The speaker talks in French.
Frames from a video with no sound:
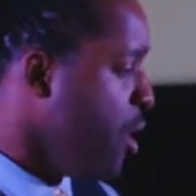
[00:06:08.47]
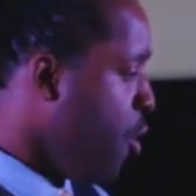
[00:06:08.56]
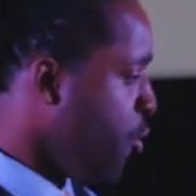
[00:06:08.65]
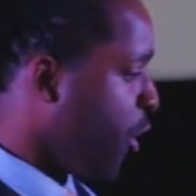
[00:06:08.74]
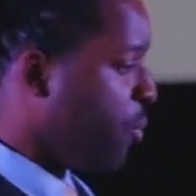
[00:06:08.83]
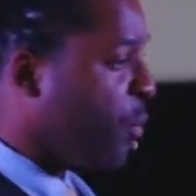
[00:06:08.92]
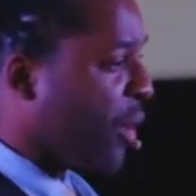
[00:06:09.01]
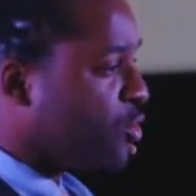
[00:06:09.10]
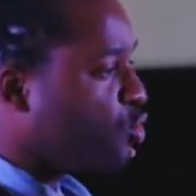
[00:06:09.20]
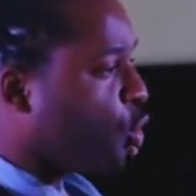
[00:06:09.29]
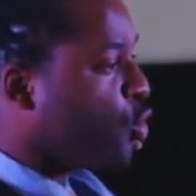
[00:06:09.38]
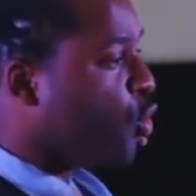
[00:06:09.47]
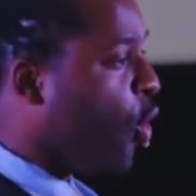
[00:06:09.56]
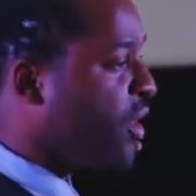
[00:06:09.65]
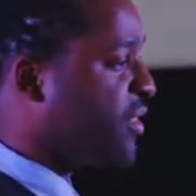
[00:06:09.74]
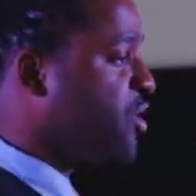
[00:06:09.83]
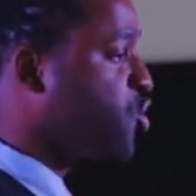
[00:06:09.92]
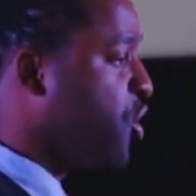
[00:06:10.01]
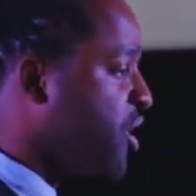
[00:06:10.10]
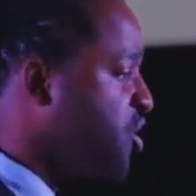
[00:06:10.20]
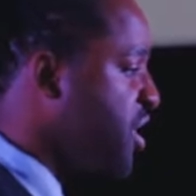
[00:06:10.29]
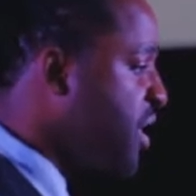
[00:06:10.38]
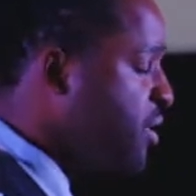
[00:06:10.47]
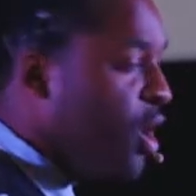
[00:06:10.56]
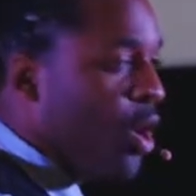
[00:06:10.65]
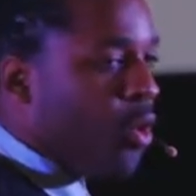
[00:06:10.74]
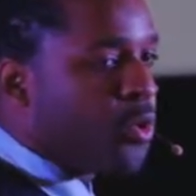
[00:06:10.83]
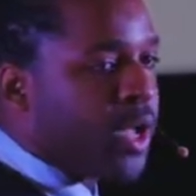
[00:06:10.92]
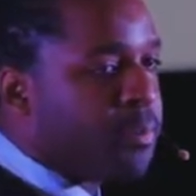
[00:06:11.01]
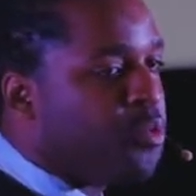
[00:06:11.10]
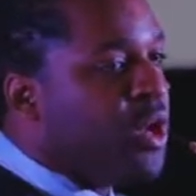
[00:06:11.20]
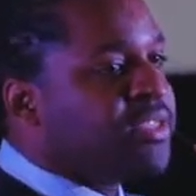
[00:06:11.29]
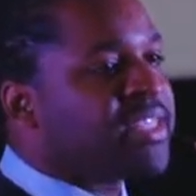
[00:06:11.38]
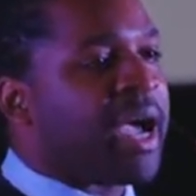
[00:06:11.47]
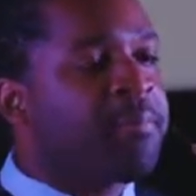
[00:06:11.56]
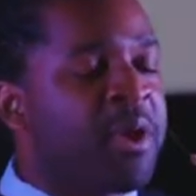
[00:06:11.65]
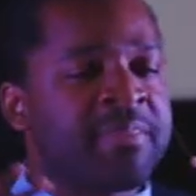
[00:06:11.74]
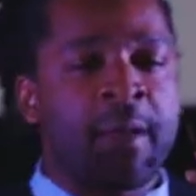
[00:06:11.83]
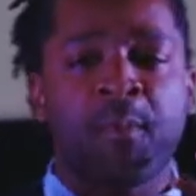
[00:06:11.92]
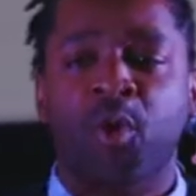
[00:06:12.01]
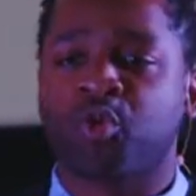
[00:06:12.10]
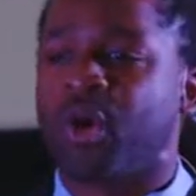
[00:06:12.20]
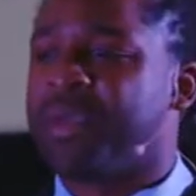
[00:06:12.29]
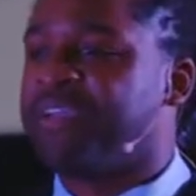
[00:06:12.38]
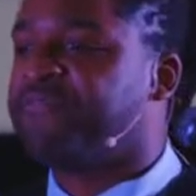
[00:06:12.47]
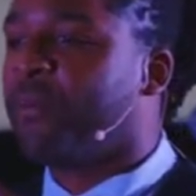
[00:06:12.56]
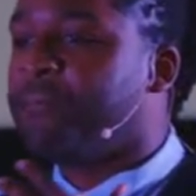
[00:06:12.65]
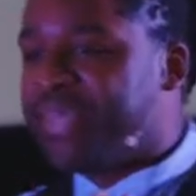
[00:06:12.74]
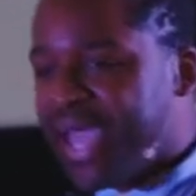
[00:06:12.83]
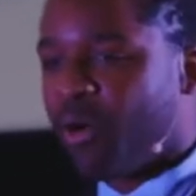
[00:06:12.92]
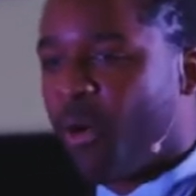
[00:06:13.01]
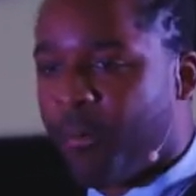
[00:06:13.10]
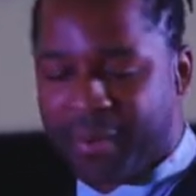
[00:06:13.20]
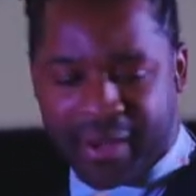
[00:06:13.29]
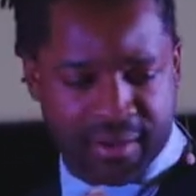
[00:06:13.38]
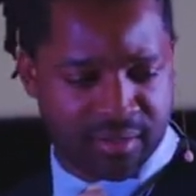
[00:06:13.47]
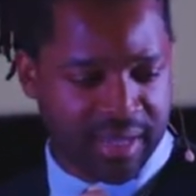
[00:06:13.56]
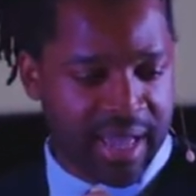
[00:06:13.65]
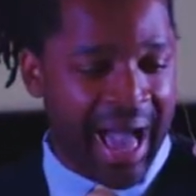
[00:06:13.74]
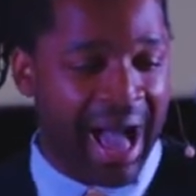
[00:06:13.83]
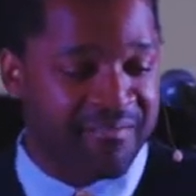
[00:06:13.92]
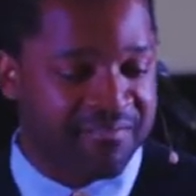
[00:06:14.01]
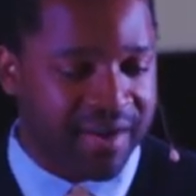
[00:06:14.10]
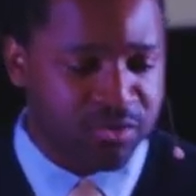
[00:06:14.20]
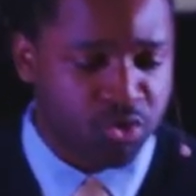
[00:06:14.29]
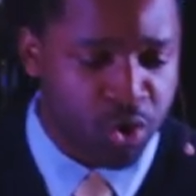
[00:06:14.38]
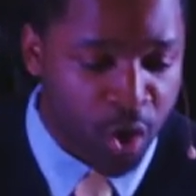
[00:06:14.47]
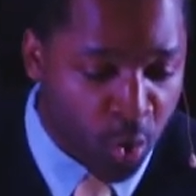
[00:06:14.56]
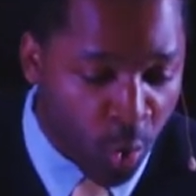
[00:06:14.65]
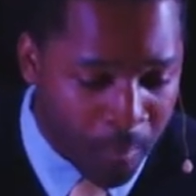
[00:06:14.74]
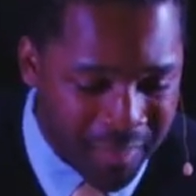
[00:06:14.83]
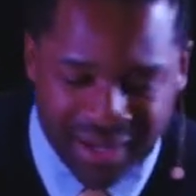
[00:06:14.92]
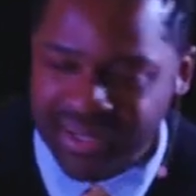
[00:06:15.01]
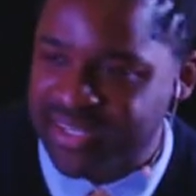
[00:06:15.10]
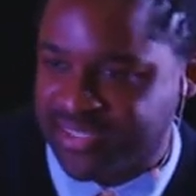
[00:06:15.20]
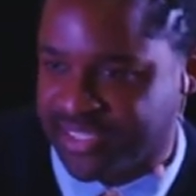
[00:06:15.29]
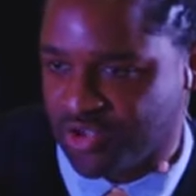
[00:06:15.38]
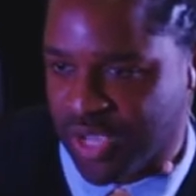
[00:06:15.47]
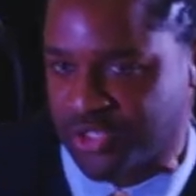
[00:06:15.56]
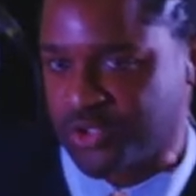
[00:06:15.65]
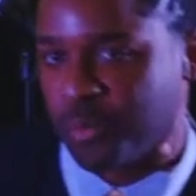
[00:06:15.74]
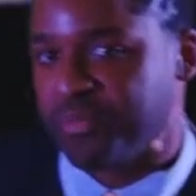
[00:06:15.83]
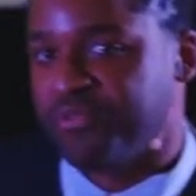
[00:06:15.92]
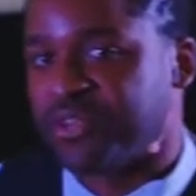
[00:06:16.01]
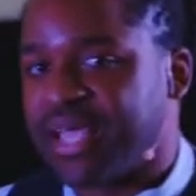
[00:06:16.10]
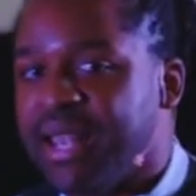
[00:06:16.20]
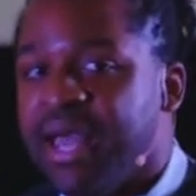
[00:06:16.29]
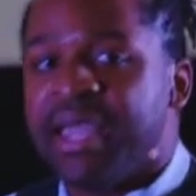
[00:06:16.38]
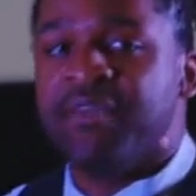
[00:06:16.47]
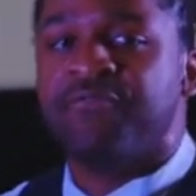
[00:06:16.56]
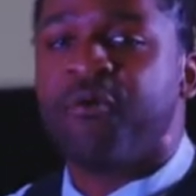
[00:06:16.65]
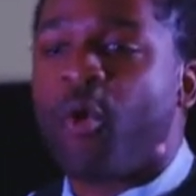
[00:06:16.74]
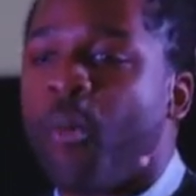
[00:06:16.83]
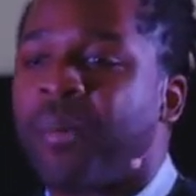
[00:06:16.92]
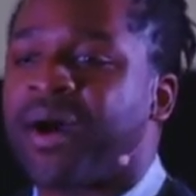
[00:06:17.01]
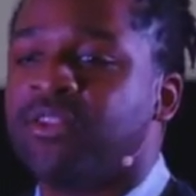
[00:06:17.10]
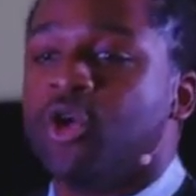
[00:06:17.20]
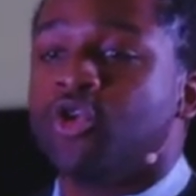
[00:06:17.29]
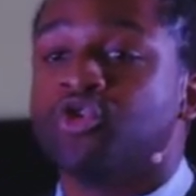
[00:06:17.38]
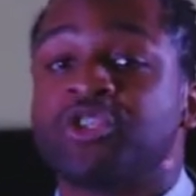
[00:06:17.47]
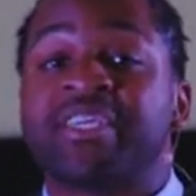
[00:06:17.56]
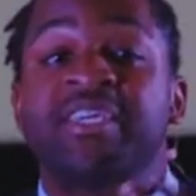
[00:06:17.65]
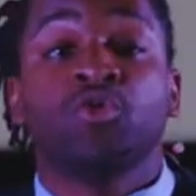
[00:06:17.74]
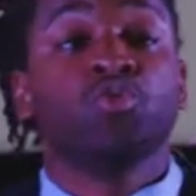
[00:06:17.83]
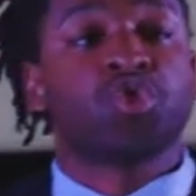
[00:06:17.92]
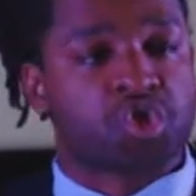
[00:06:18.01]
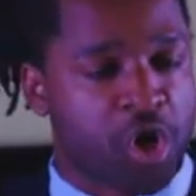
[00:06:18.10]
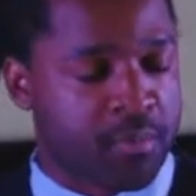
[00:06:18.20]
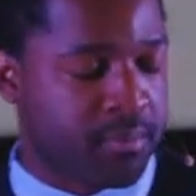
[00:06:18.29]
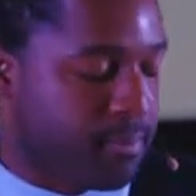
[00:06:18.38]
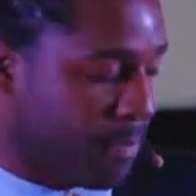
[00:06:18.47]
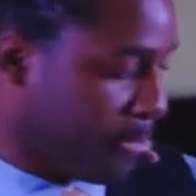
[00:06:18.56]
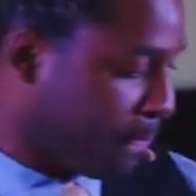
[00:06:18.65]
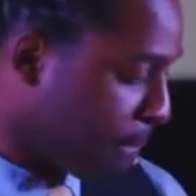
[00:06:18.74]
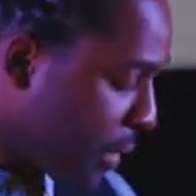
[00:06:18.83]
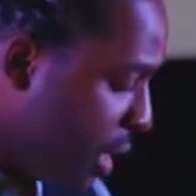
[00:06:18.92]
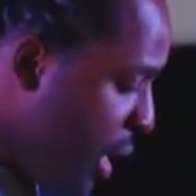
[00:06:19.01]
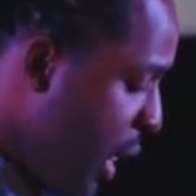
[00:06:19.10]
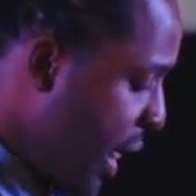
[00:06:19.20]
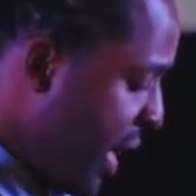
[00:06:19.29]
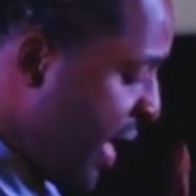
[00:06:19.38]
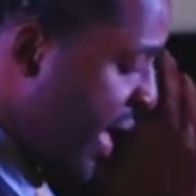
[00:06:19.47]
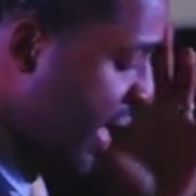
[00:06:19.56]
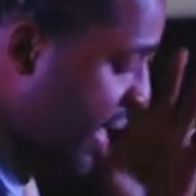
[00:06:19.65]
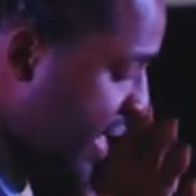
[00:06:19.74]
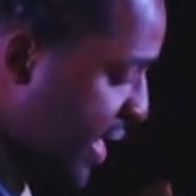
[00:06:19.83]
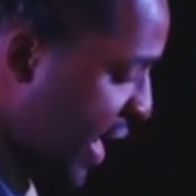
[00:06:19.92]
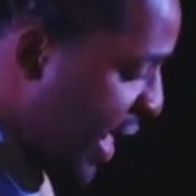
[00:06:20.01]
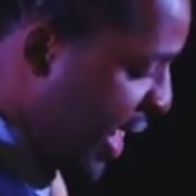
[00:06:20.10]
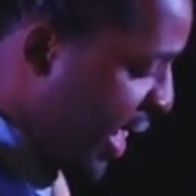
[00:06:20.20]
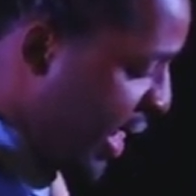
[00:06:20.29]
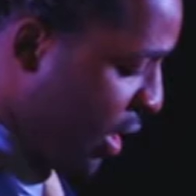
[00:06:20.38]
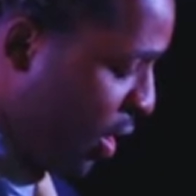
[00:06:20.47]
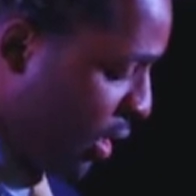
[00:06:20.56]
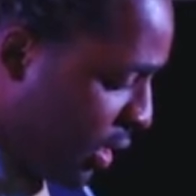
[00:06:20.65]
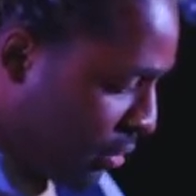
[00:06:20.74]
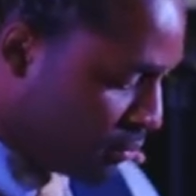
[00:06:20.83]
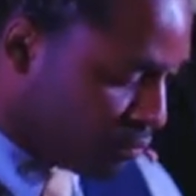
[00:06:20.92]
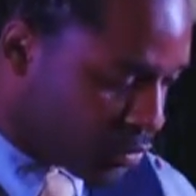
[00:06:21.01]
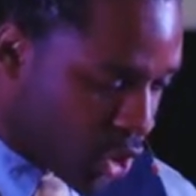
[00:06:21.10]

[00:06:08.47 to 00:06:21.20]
On aurait pu prendre ton nom et tes origines. On aurait pu, ça aurait pu être n'importe quoi, mais il faut bien comprendre, avant de comprendre les situations pivotales, il faut comprendre qui nous sommes. Et Élie est euh,